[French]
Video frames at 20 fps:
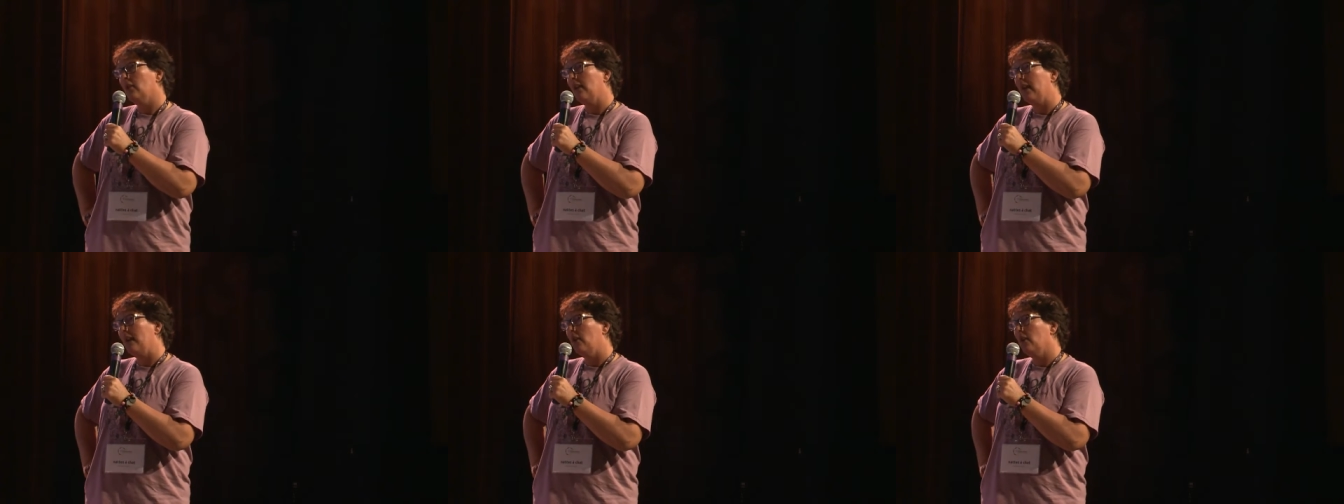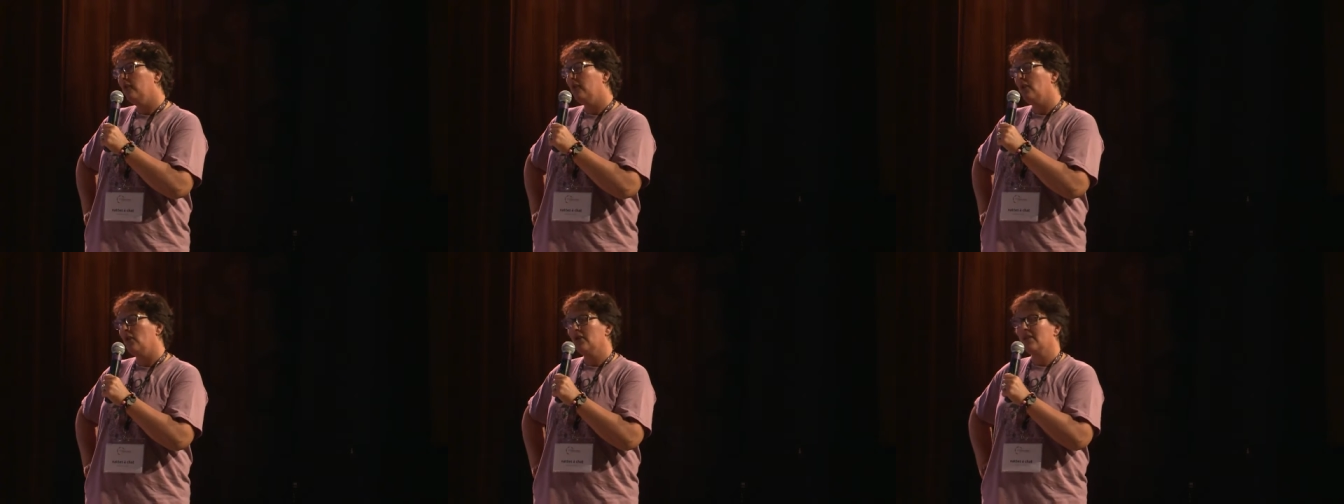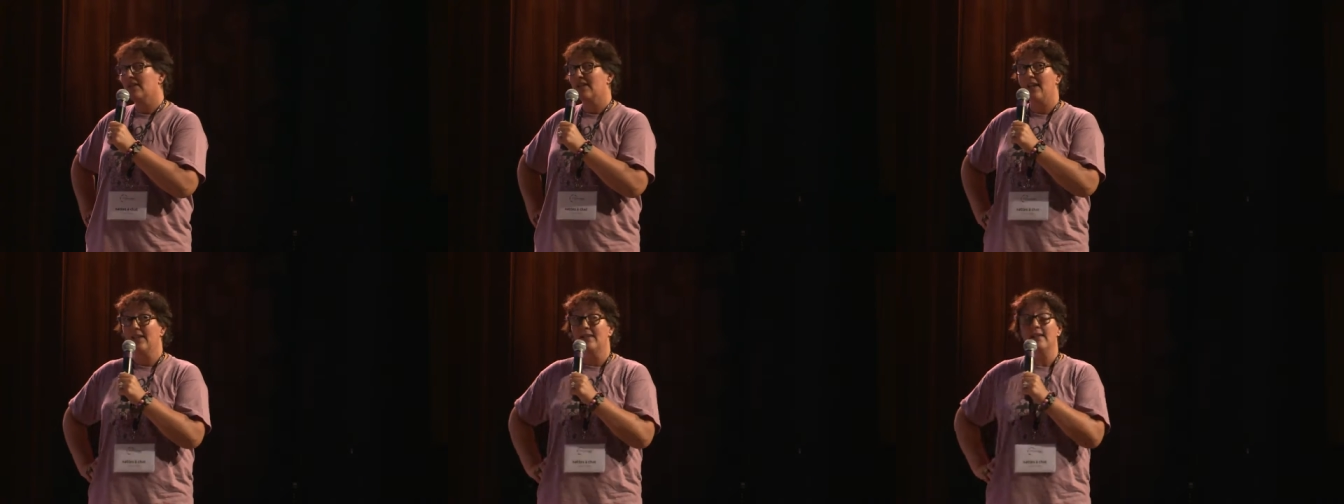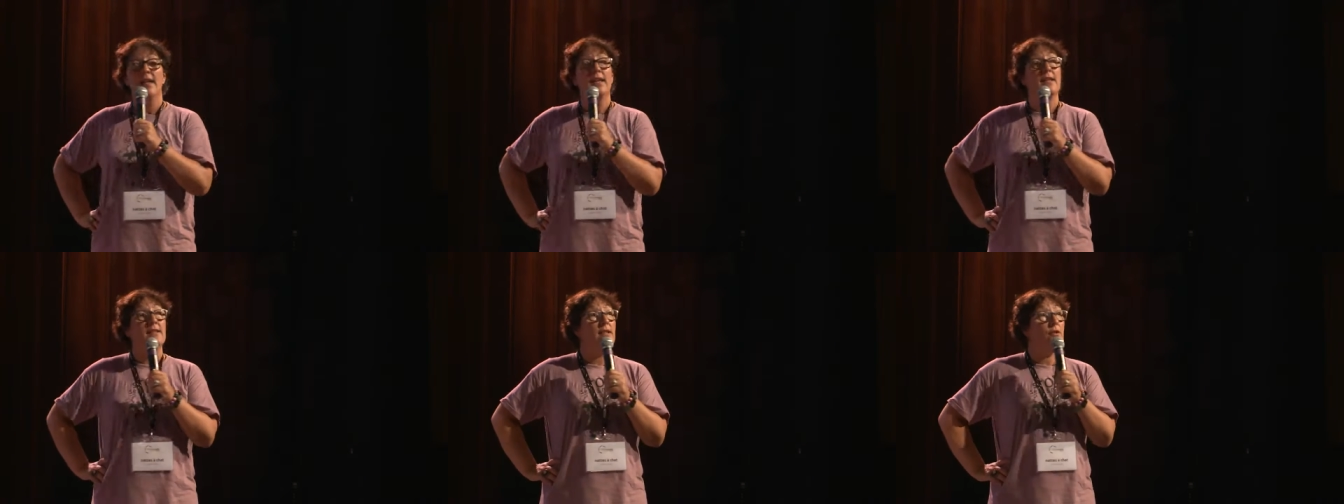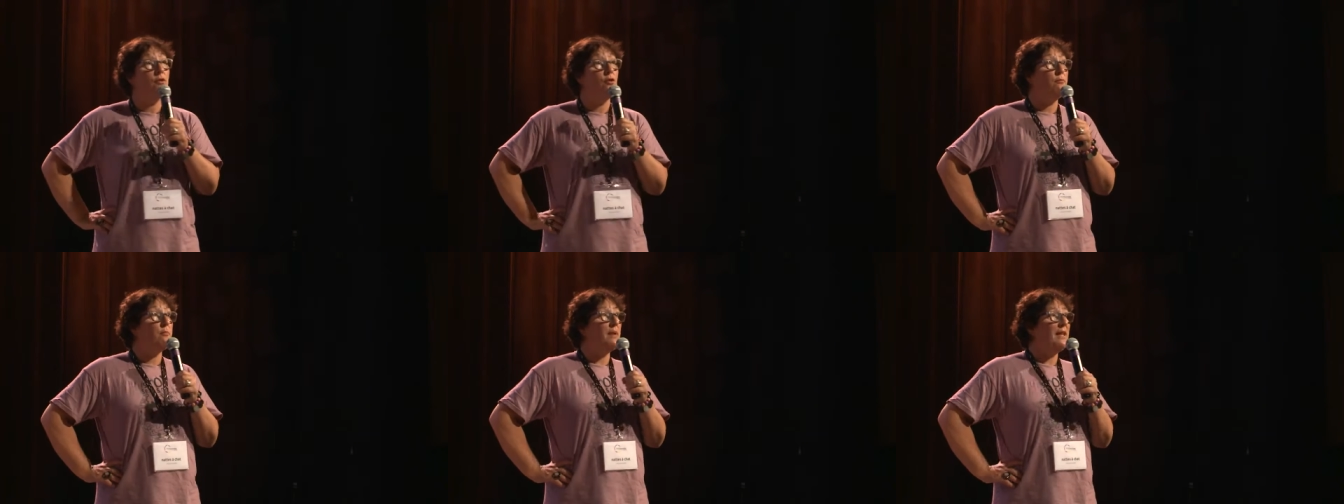dans la langue française.
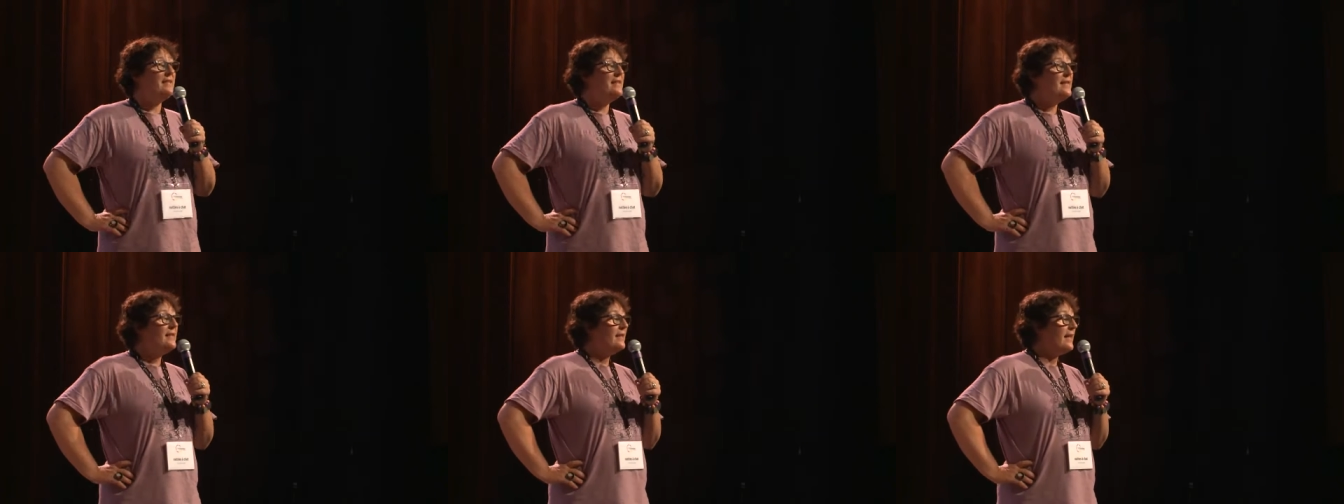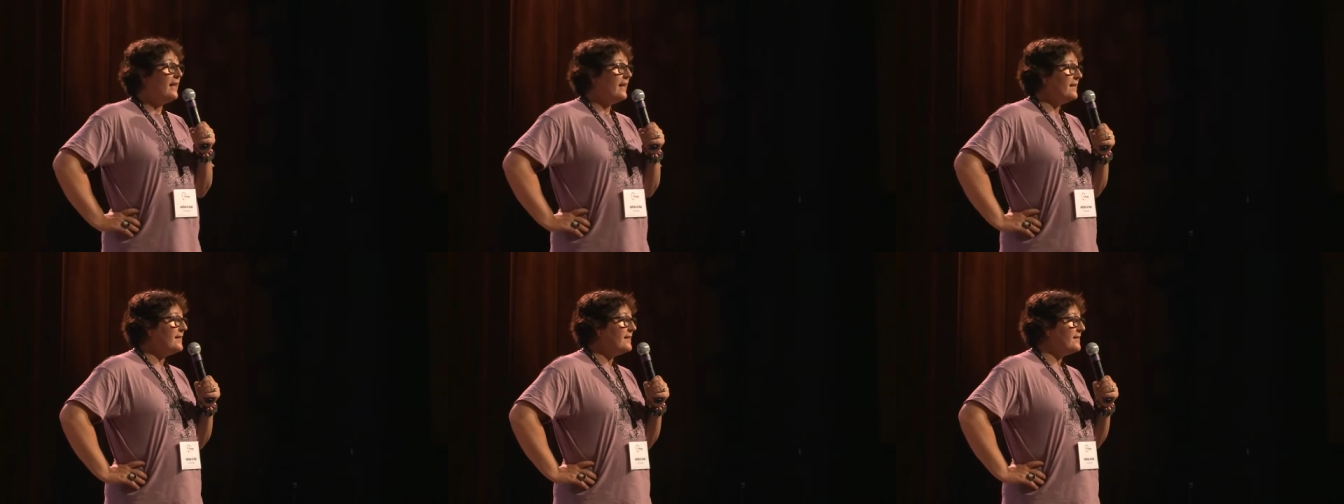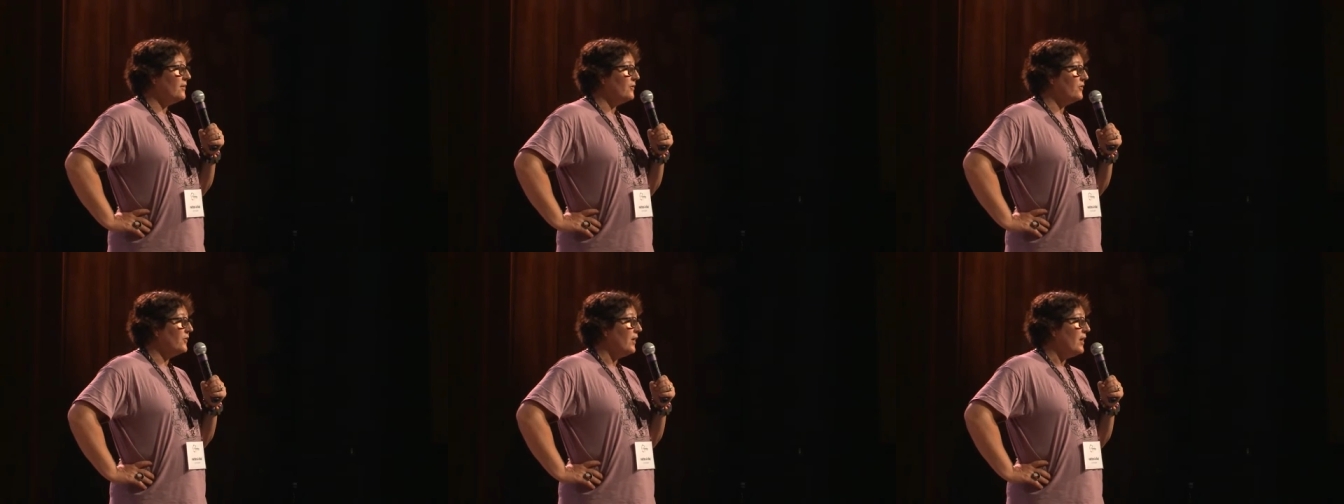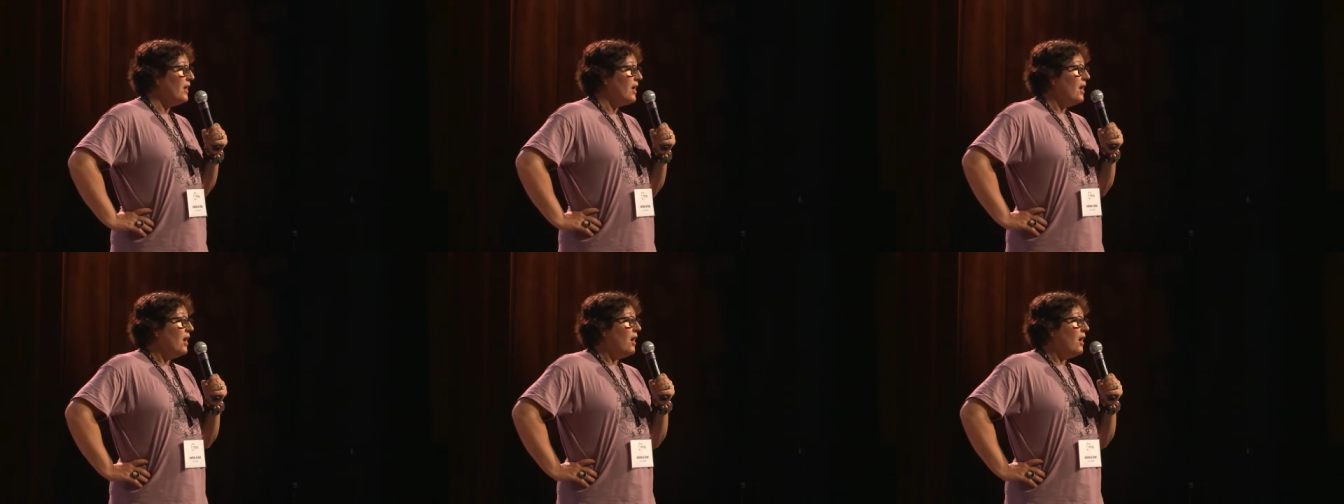C'est une pratique très récente.